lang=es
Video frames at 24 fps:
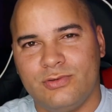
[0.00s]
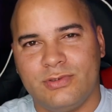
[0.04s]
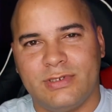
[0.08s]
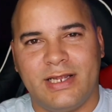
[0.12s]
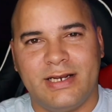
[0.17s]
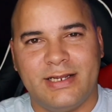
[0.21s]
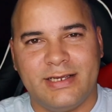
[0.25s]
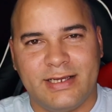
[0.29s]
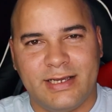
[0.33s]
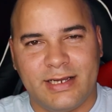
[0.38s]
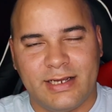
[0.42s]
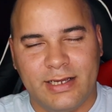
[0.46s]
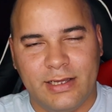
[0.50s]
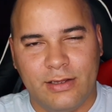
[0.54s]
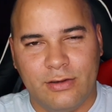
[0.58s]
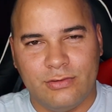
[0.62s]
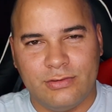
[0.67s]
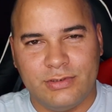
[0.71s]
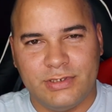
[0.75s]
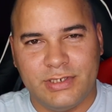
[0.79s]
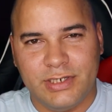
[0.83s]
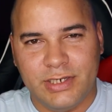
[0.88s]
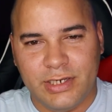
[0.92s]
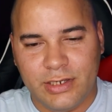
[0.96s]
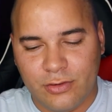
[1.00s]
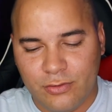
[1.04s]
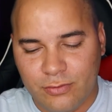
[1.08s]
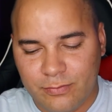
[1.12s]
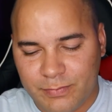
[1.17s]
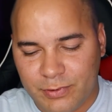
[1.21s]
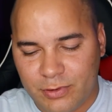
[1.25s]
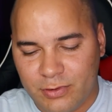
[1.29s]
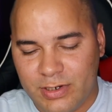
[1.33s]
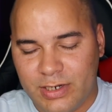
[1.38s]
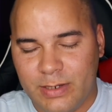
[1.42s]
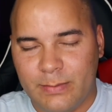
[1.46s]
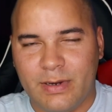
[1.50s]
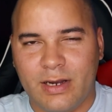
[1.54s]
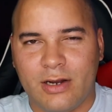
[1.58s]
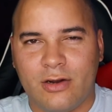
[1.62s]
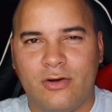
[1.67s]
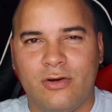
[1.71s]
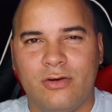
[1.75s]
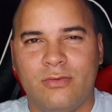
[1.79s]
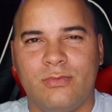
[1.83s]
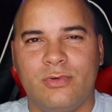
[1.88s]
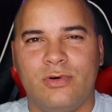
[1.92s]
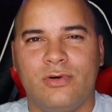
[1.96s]
usar el cargador sin ningún problema
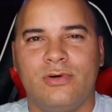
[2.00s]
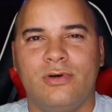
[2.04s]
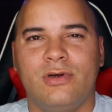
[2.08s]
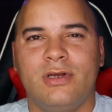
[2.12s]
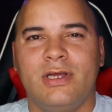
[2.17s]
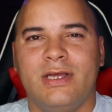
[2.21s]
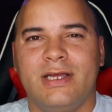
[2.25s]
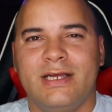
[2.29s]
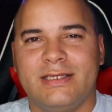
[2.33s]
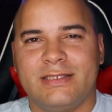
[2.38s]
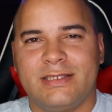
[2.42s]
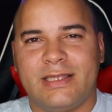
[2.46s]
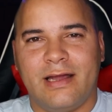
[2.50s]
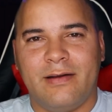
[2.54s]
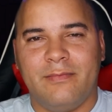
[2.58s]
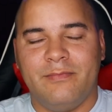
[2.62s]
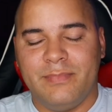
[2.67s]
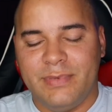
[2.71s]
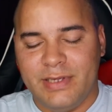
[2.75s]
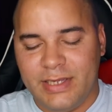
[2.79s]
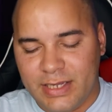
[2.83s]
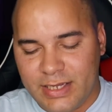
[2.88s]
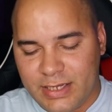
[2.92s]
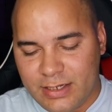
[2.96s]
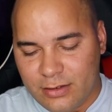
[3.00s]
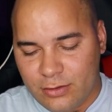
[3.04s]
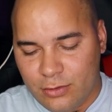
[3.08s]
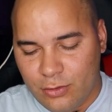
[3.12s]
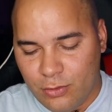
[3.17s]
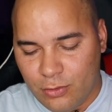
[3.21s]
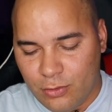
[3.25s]
como también